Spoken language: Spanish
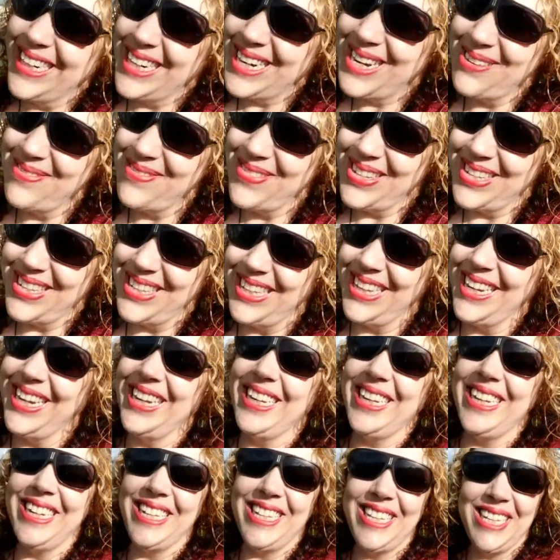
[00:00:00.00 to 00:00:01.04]
que me
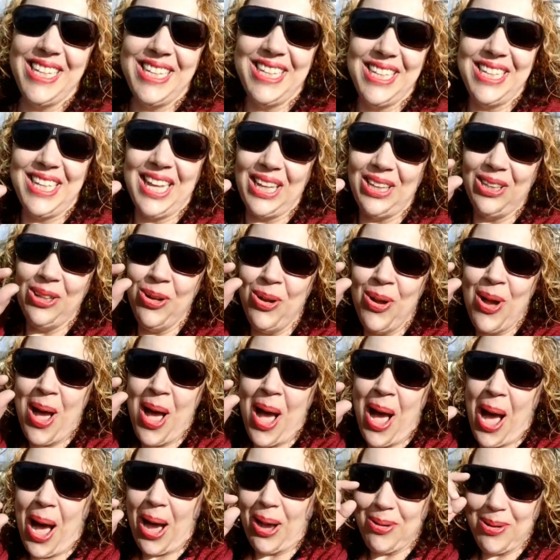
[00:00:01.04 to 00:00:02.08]
sigan necesitando,
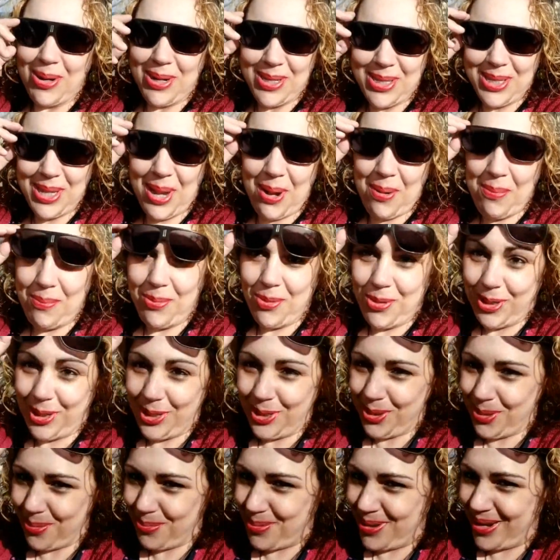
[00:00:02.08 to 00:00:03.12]
aunque sea un poquito,